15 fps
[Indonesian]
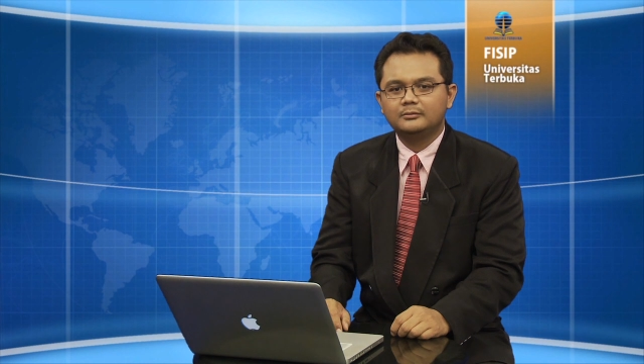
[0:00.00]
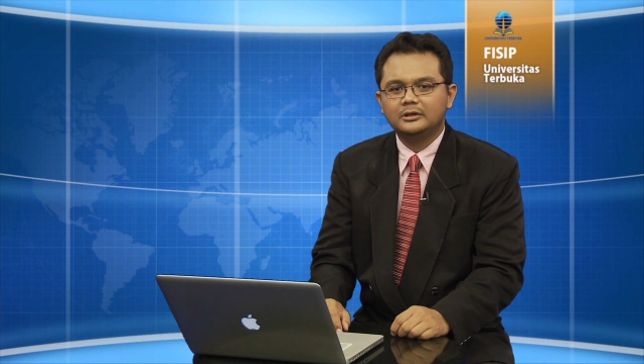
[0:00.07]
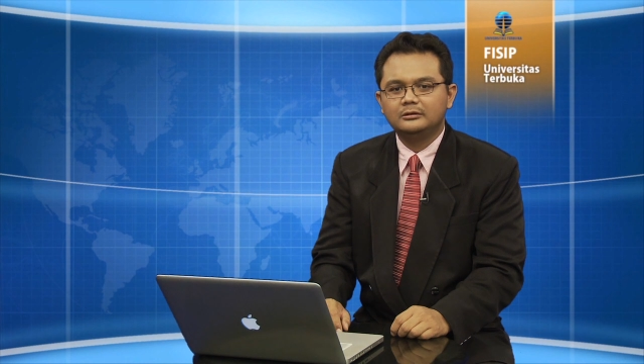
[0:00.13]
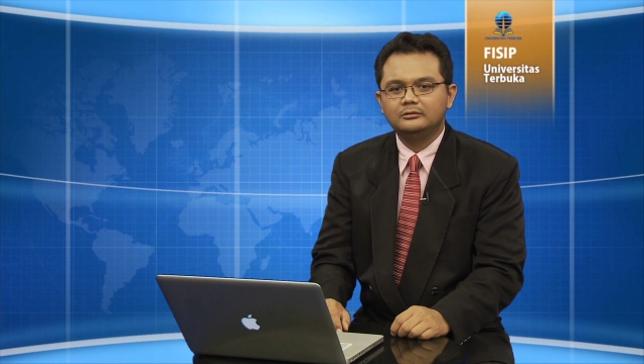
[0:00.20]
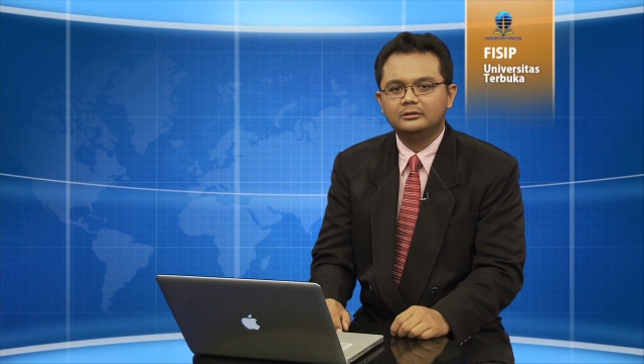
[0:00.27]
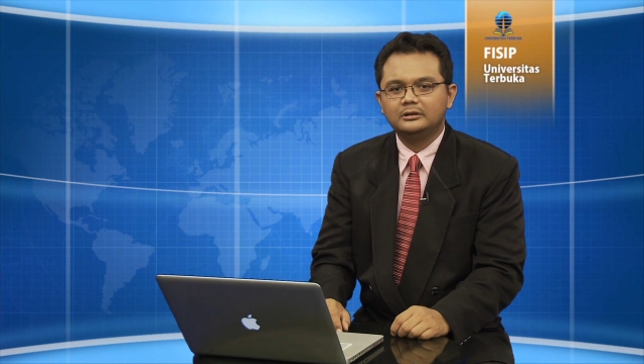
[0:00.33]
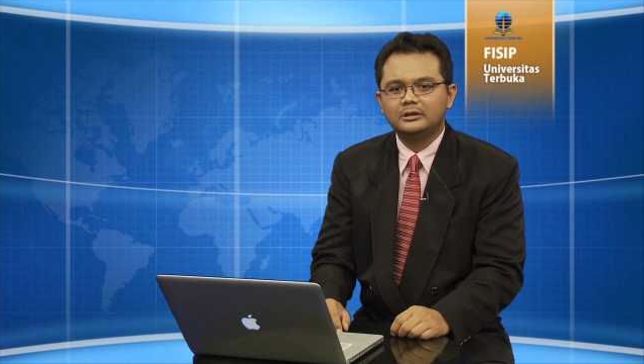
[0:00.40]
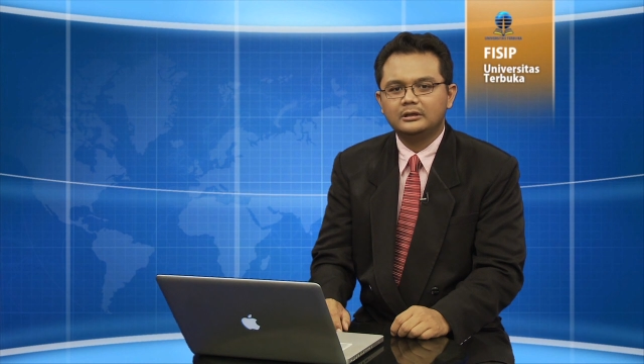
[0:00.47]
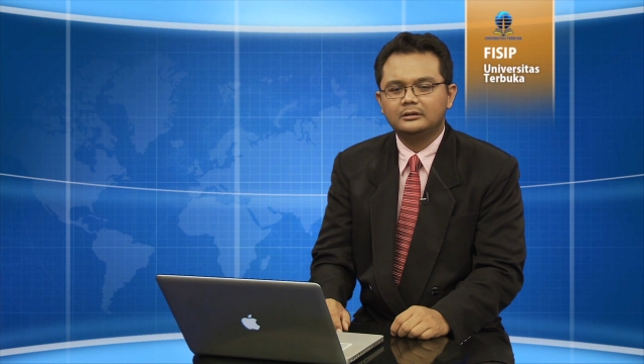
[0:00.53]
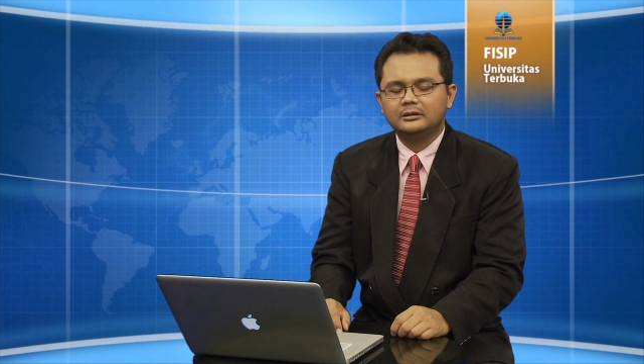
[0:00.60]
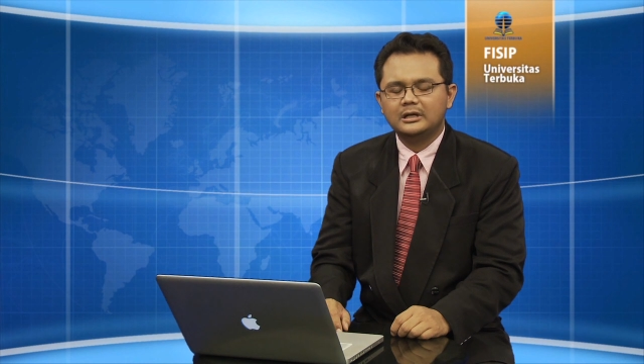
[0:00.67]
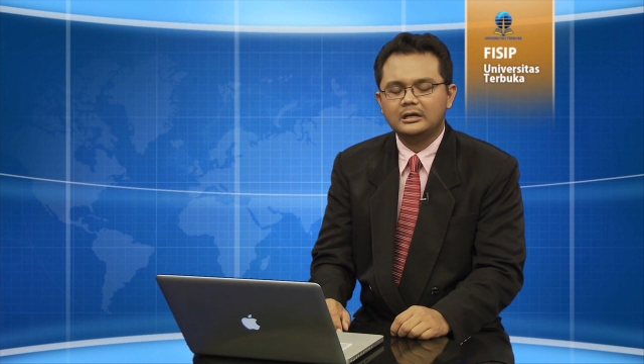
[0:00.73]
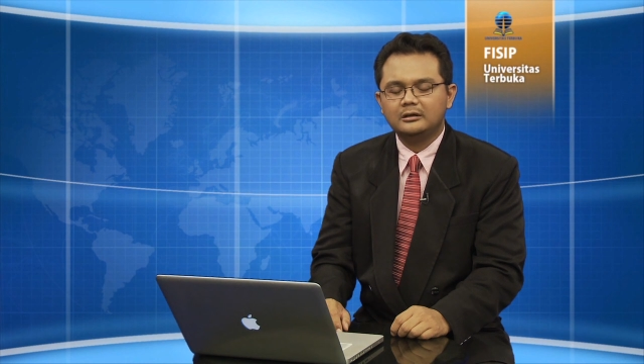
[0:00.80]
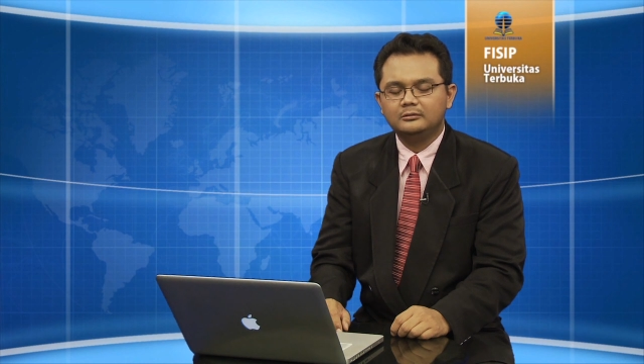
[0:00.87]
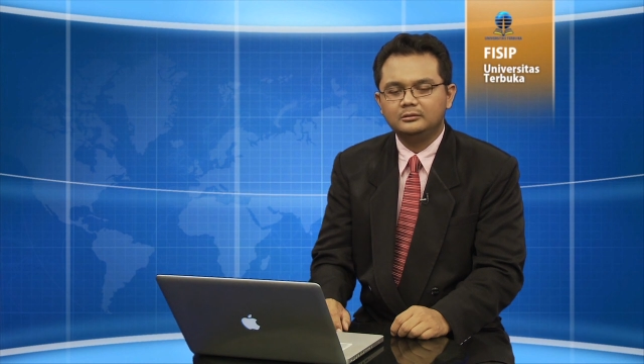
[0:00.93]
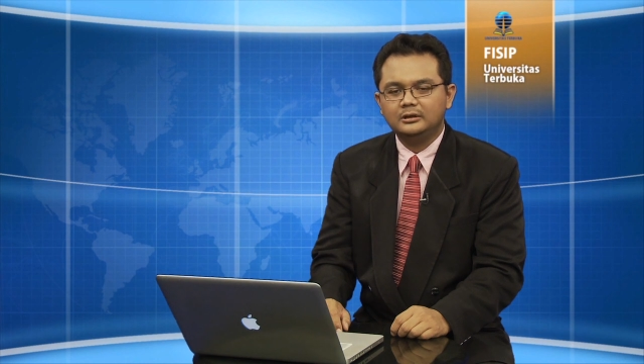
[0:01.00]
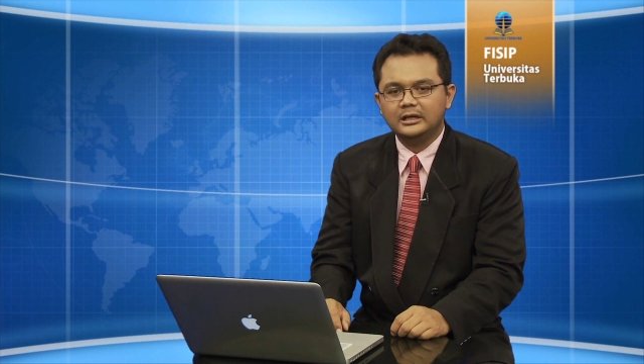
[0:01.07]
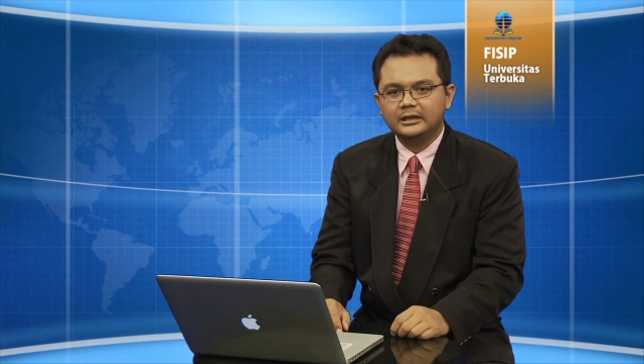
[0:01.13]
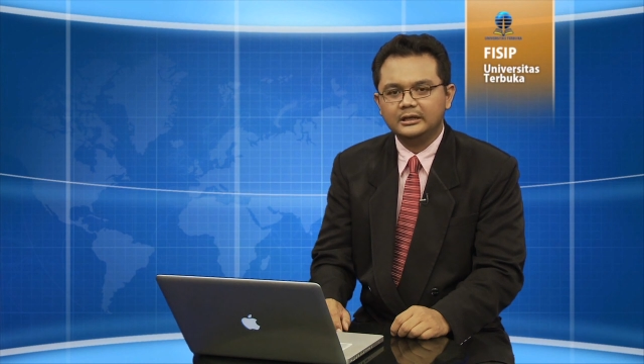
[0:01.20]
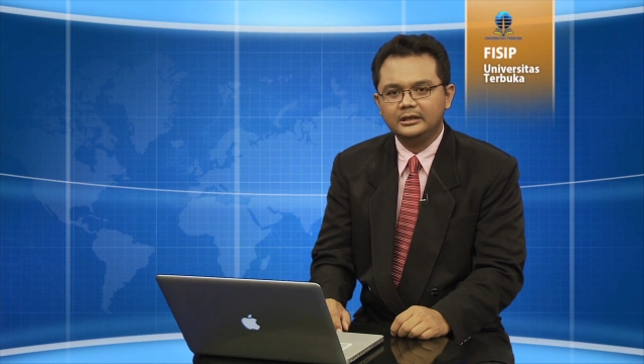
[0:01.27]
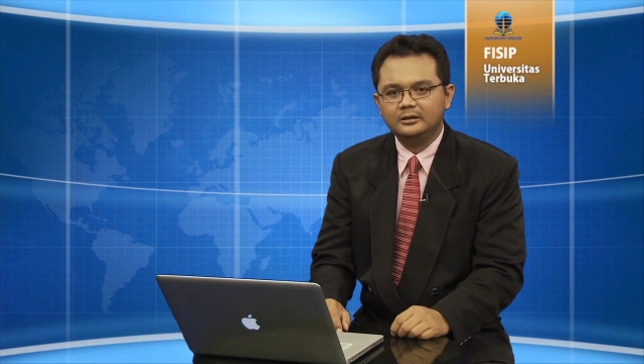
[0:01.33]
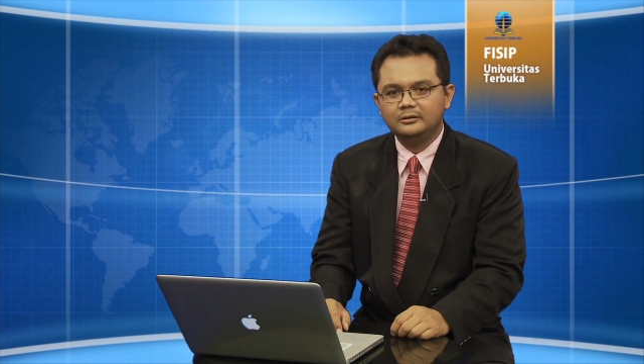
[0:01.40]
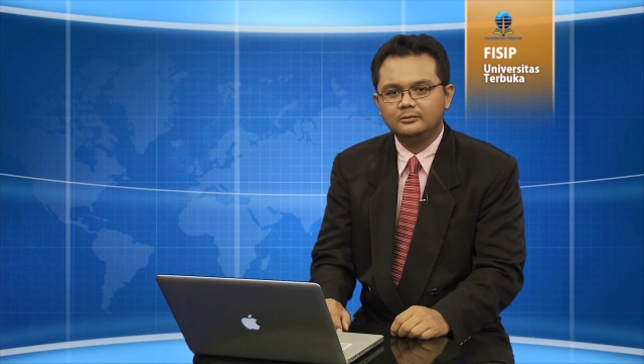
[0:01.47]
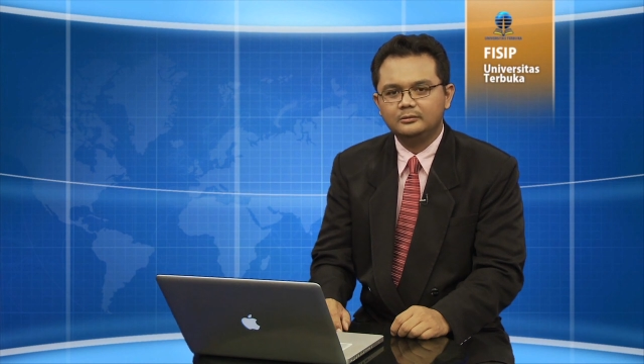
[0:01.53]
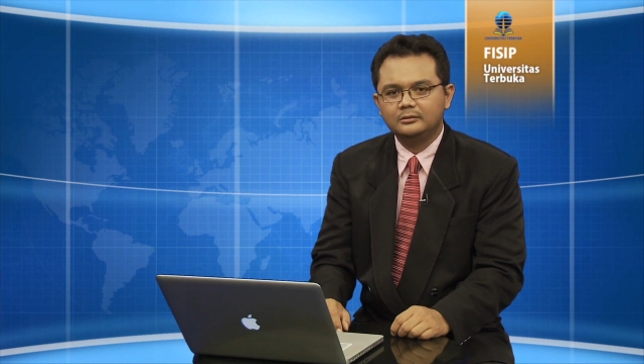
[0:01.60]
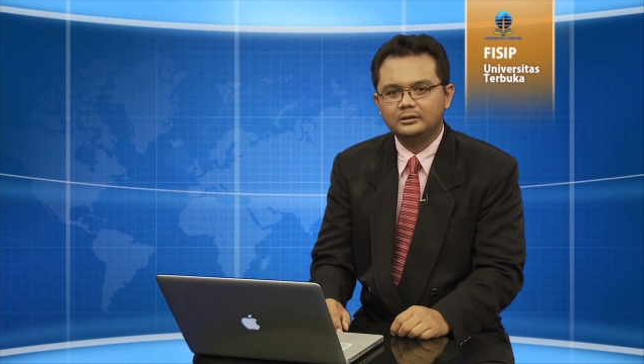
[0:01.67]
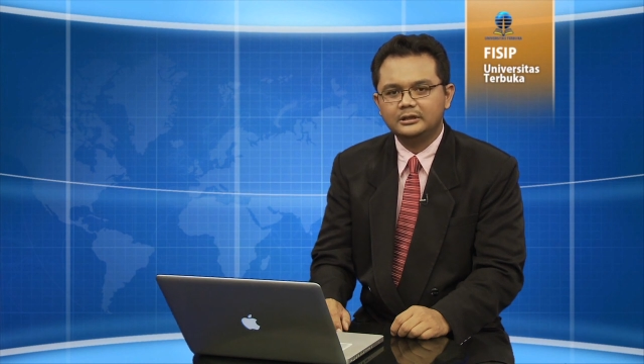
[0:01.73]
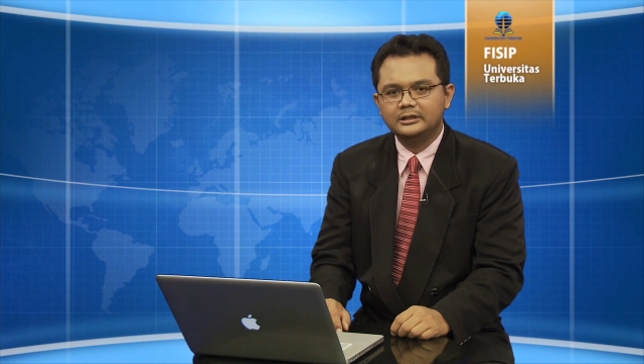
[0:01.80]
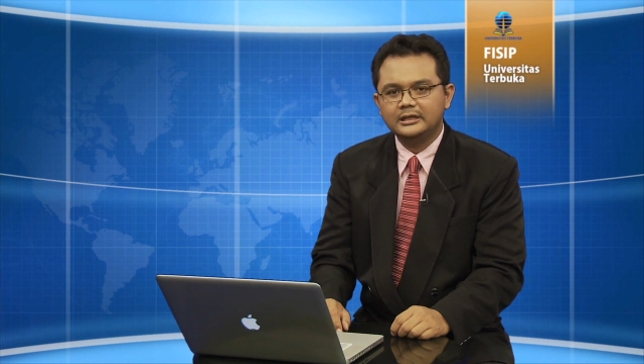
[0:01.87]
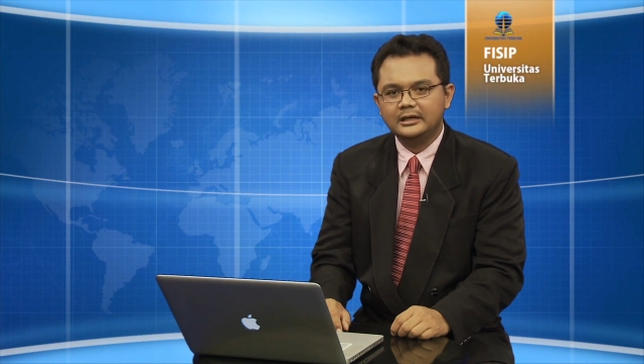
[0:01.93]
menanggulangi
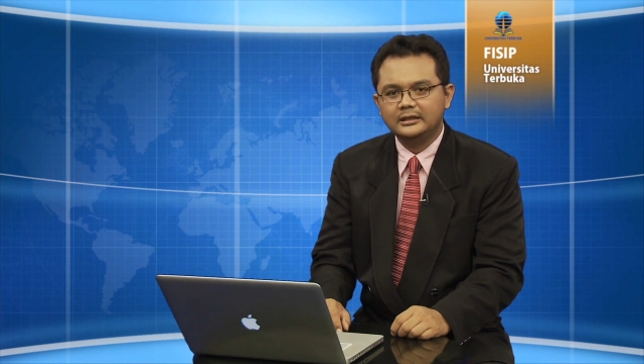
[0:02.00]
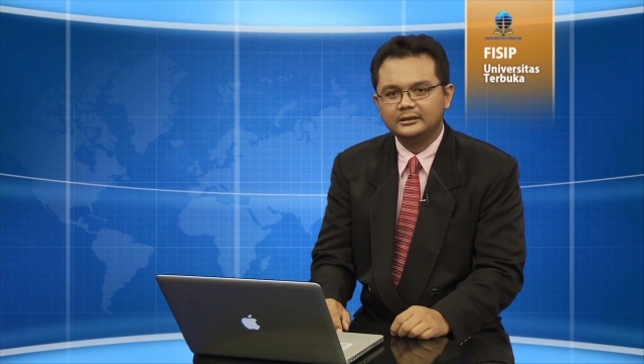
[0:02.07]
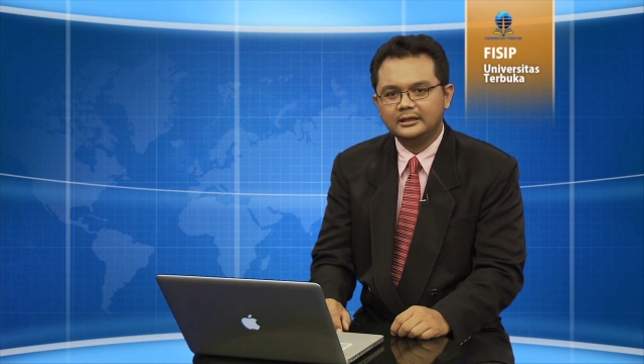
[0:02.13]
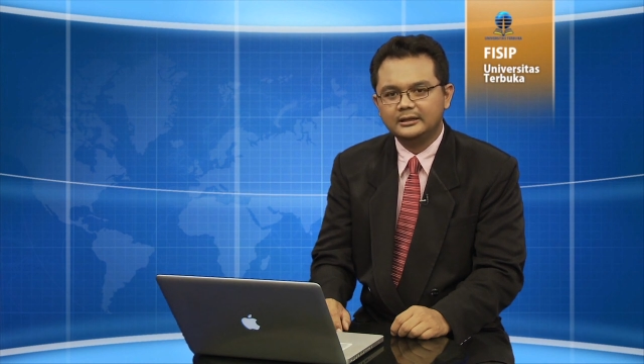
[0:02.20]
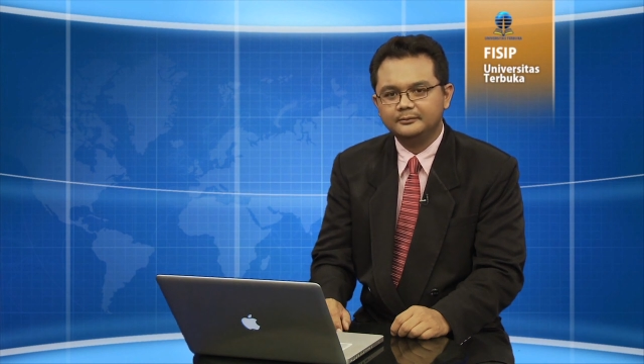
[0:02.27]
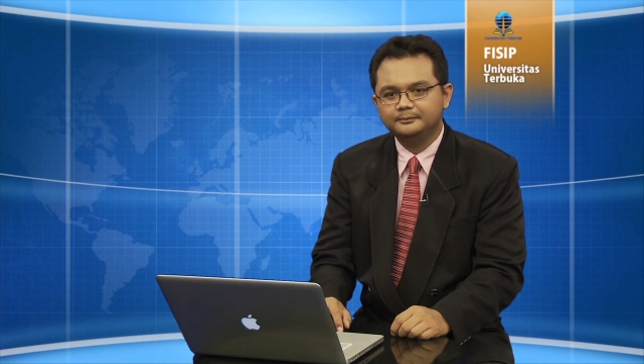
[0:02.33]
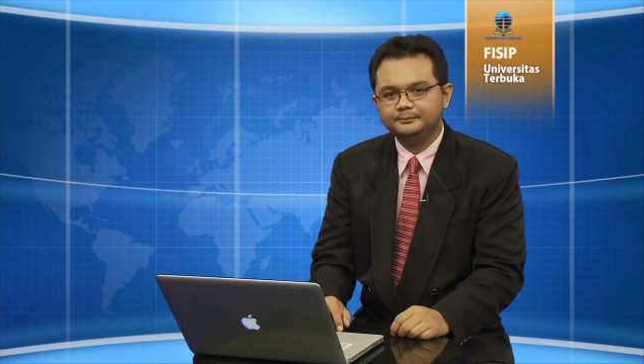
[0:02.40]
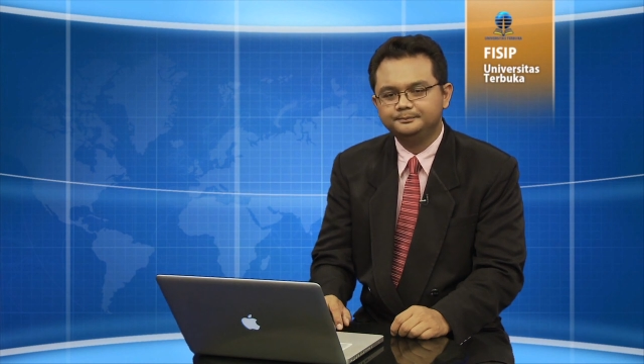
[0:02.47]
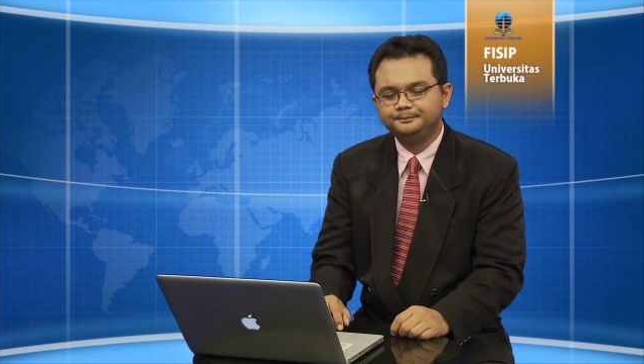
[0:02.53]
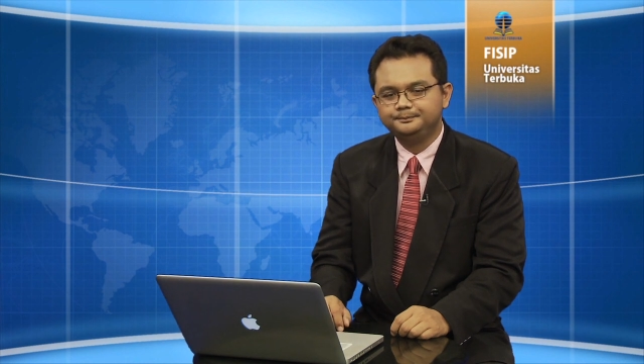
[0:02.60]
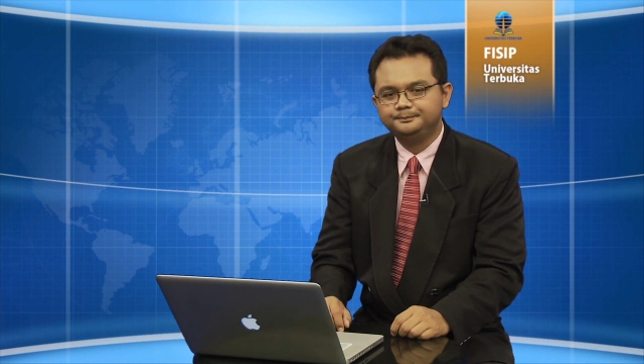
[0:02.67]
kejahatan.